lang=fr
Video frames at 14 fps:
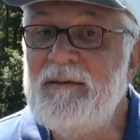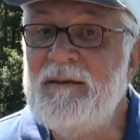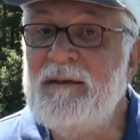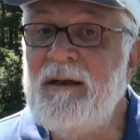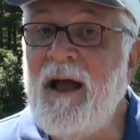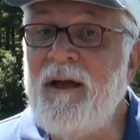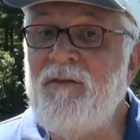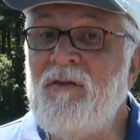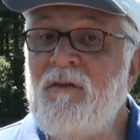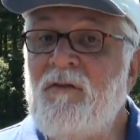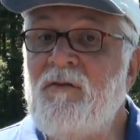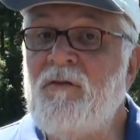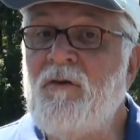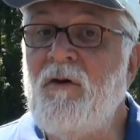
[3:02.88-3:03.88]
Et
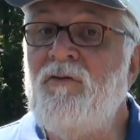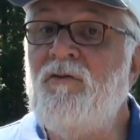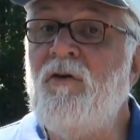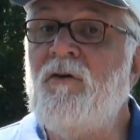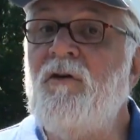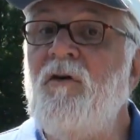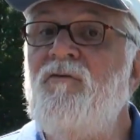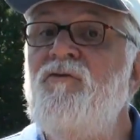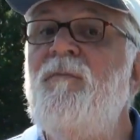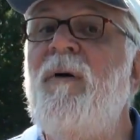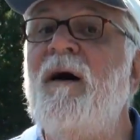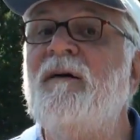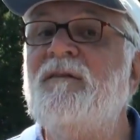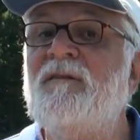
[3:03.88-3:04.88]
est-ce que ce que vous
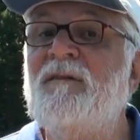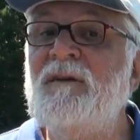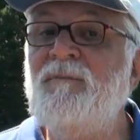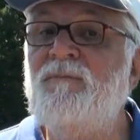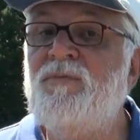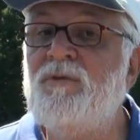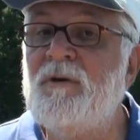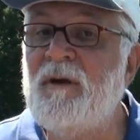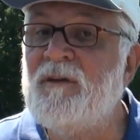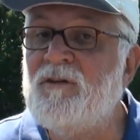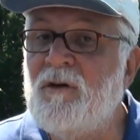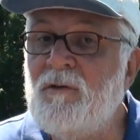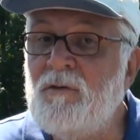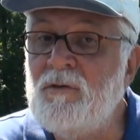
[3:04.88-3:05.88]
pensez pour
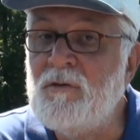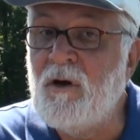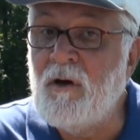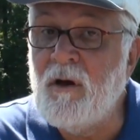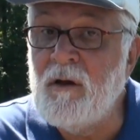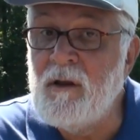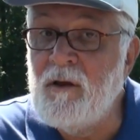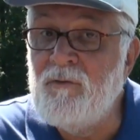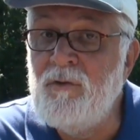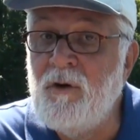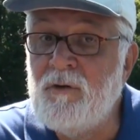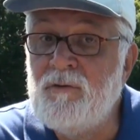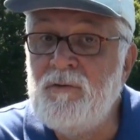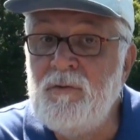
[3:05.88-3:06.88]
les autres, auriez-vous
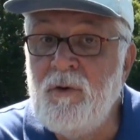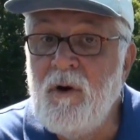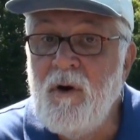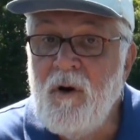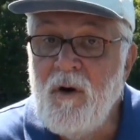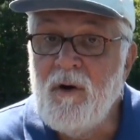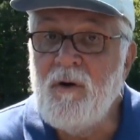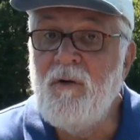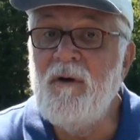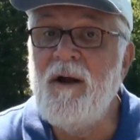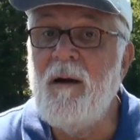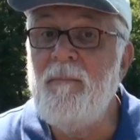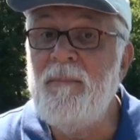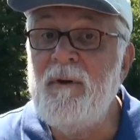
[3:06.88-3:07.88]
le goût qu'on
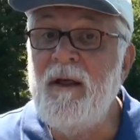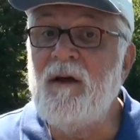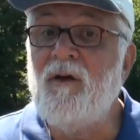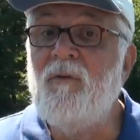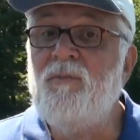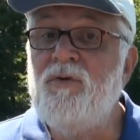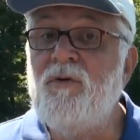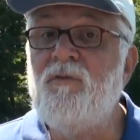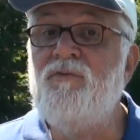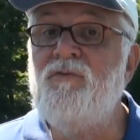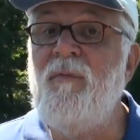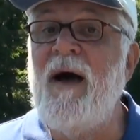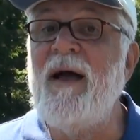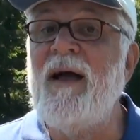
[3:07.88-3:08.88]
l'applique pour
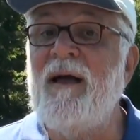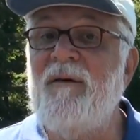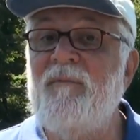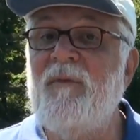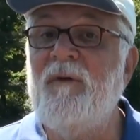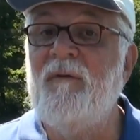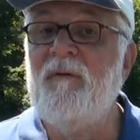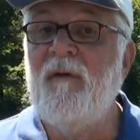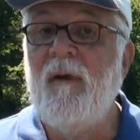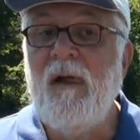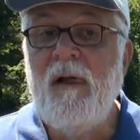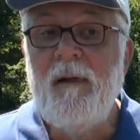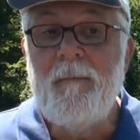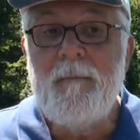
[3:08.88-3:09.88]
vous-même?
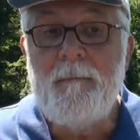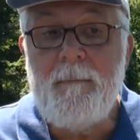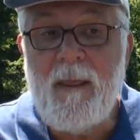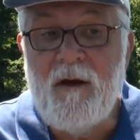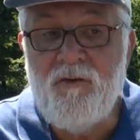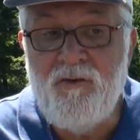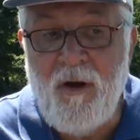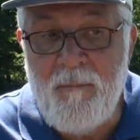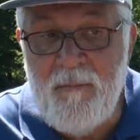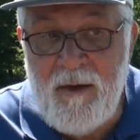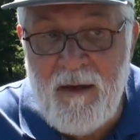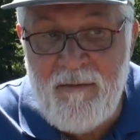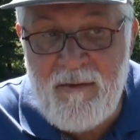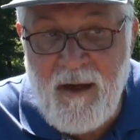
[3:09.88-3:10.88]
J'aime
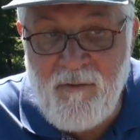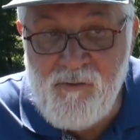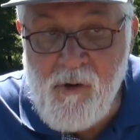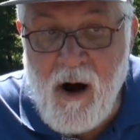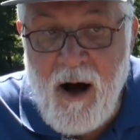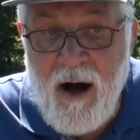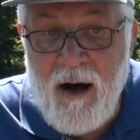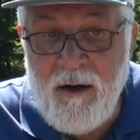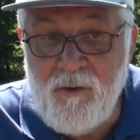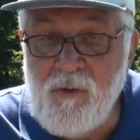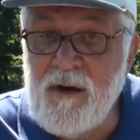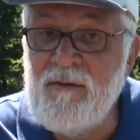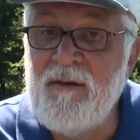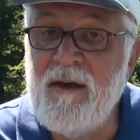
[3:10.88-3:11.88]
bien savoir
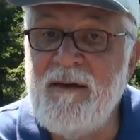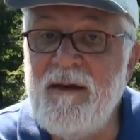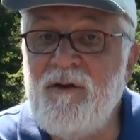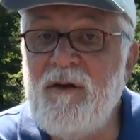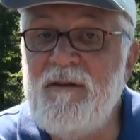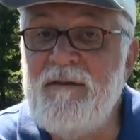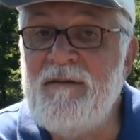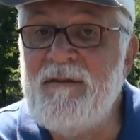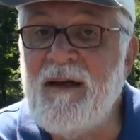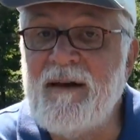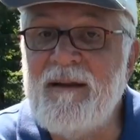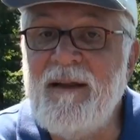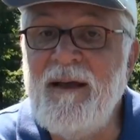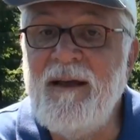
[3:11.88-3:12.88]
ou essayer de
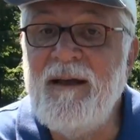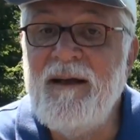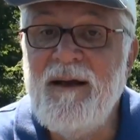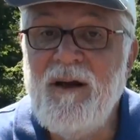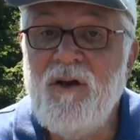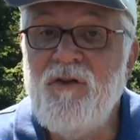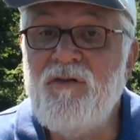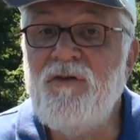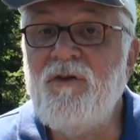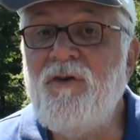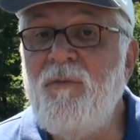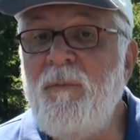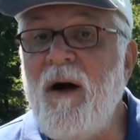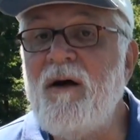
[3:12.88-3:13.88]
discerner ce
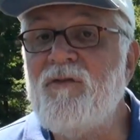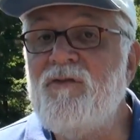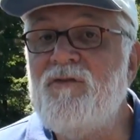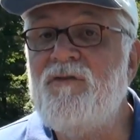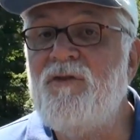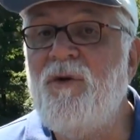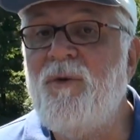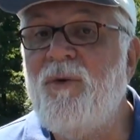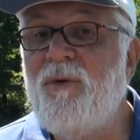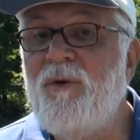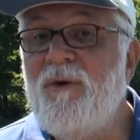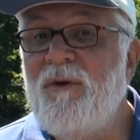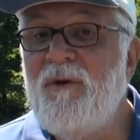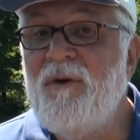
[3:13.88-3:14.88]
que pense Dieu,
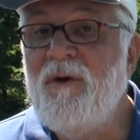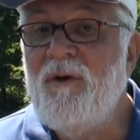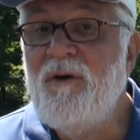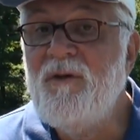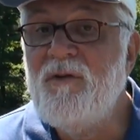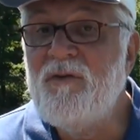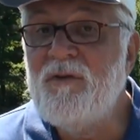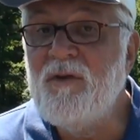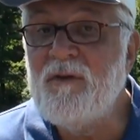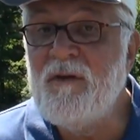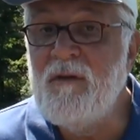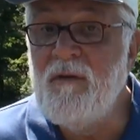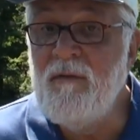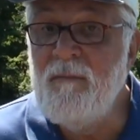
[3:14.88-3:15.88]
ce
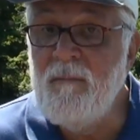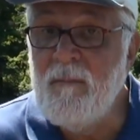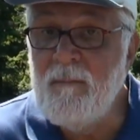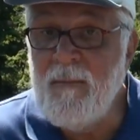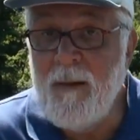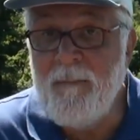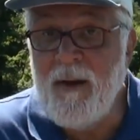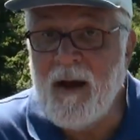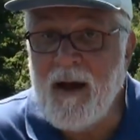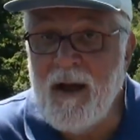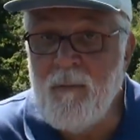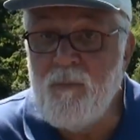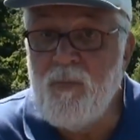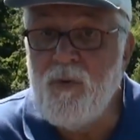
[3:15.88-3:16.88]
qui
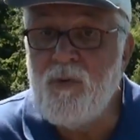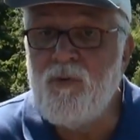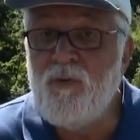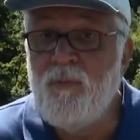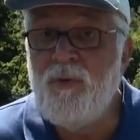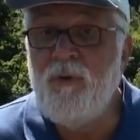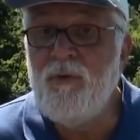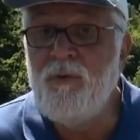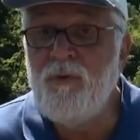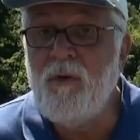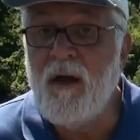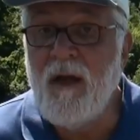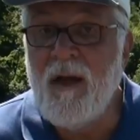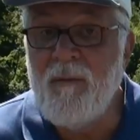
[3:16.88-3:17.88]
m'apparaît beaucoup plus
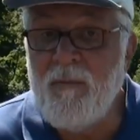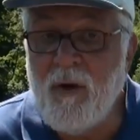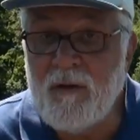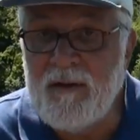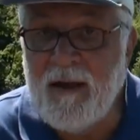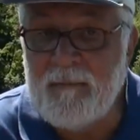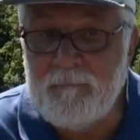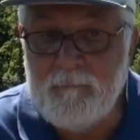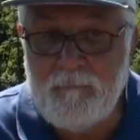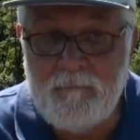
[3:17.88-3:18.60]
important.